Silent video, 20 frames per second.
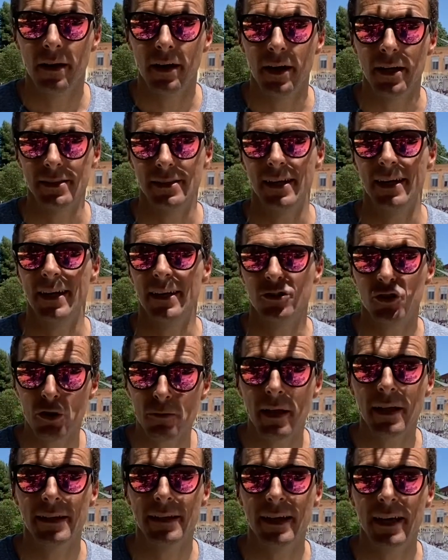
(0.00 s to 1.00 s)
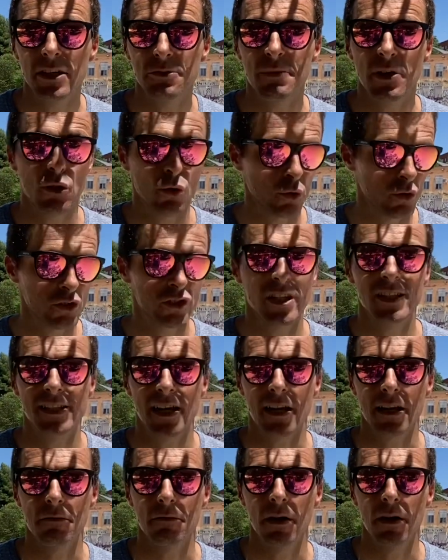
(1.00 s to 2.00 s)
Así que es normal que tengas miedo cuando estés
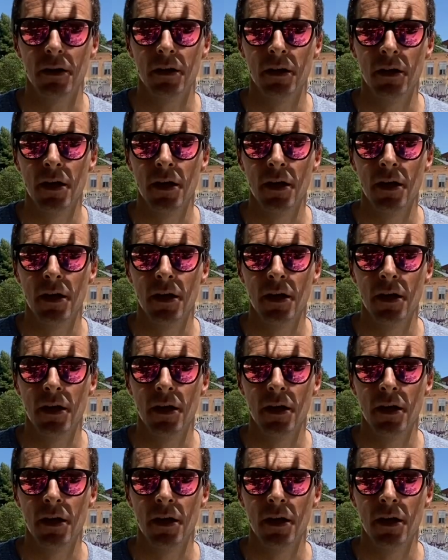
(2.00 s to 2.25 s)
arriba.